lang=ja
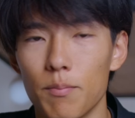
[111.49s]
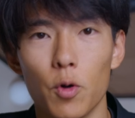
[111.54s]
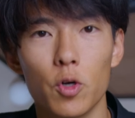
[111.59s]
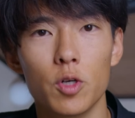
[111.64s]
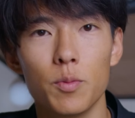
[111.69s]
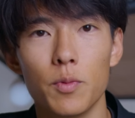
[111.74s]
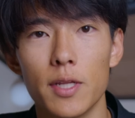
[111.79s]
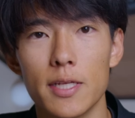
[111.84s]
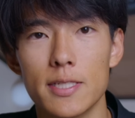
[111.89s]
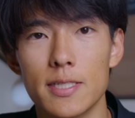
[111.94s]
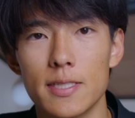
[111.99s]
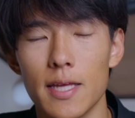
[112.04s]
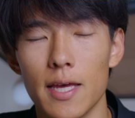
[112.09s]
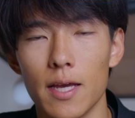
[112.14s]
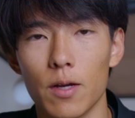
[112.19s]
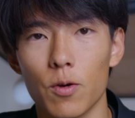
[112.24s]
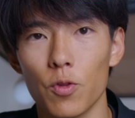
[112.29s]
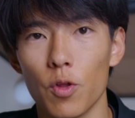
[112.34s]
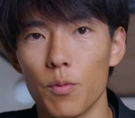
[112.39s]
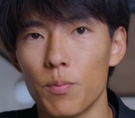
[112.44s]
僕もです
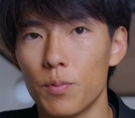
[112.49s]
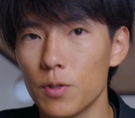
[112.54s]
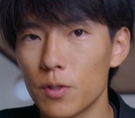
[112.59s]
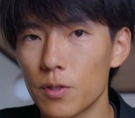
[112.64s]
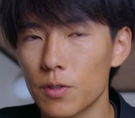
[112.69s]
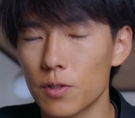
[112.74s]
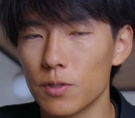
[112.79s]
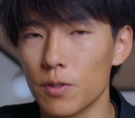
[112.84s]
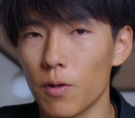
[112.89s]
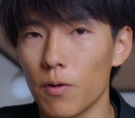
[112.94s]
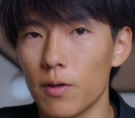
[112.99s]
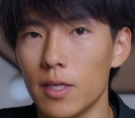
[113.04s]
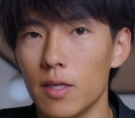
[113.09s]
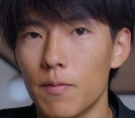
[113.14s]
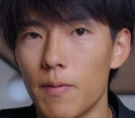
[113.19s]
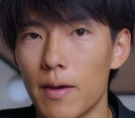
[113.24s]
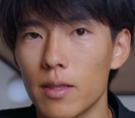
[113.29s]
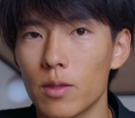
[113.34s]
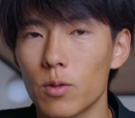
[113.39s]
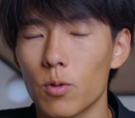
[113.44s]
ね、このブックの
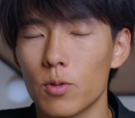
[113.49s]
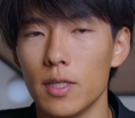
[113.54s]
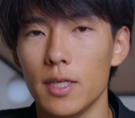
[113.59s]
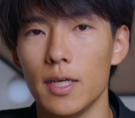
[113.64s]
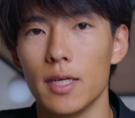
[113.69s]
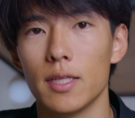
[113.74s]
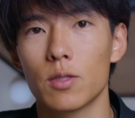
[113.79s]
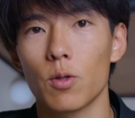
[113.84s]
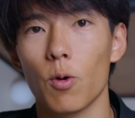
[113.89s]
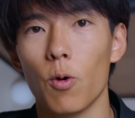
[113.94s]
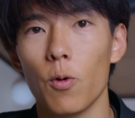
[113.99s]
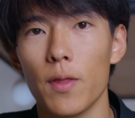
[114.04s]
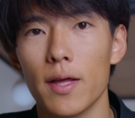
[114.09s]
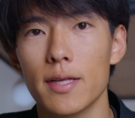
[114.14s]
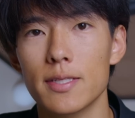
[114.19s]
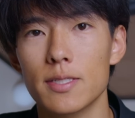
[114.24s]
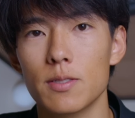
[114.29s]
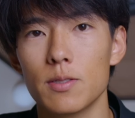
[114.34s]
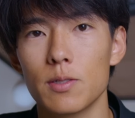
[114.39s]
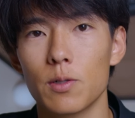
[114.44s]
イベントに登
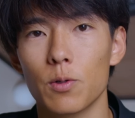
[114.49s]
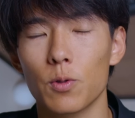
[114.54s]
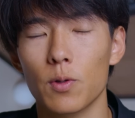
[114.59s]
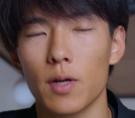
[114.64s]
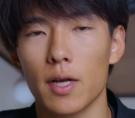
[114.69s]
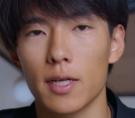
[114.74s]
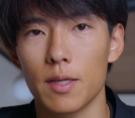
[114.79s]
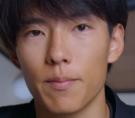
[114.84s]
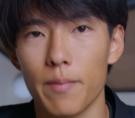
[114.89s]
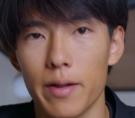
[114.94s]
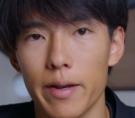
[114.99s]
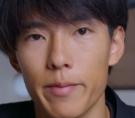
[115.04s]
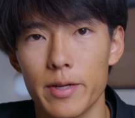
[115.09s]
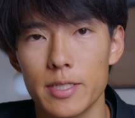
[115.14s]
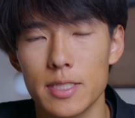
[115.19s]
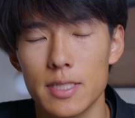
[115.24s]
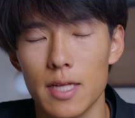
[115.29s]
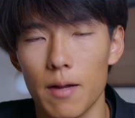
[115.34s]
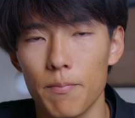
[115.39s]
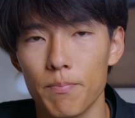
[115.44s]
壇することが決まりま
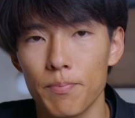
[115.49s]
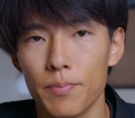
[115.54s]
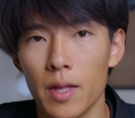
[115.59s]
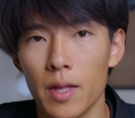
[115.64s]
した。